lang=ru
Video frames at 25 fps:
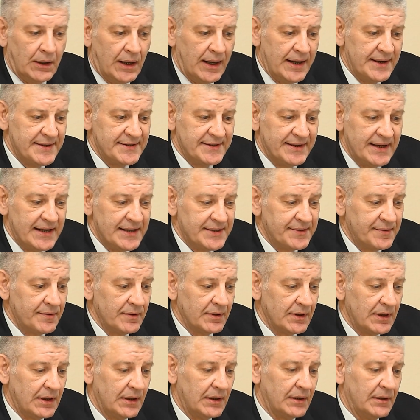Да,
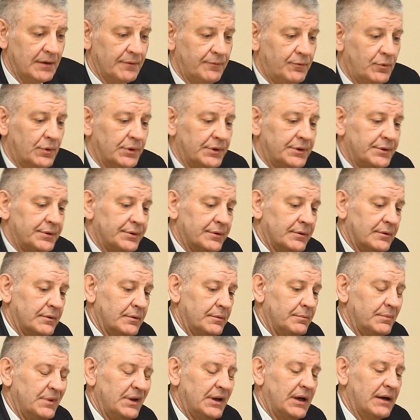естественно. Вот э,
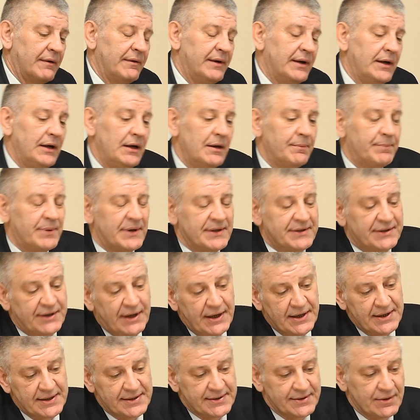мы говорили про
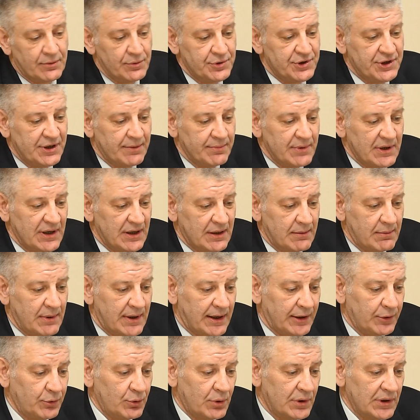строительство
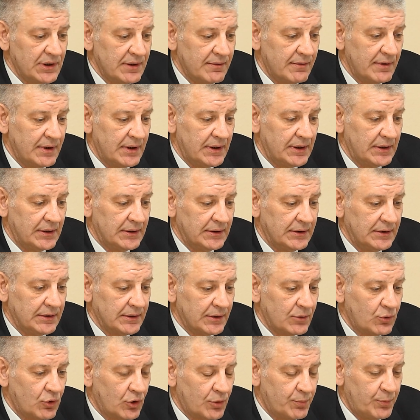учебно-лабораторного э,
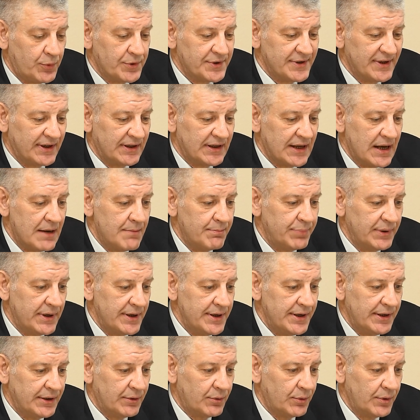корпуса. Там
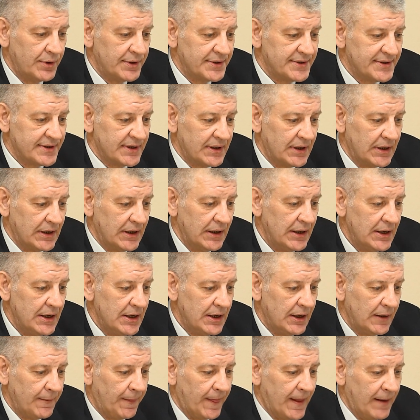планируется
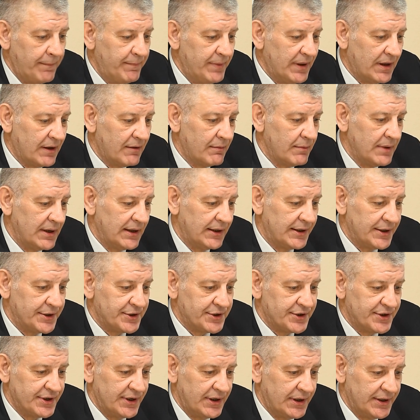на первом
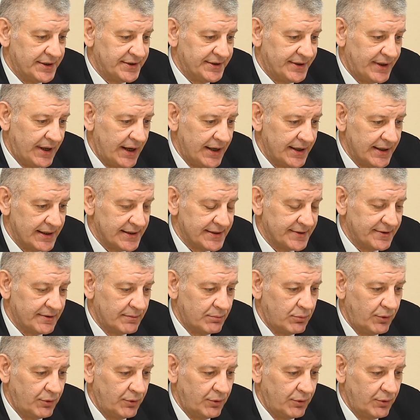этаже строительство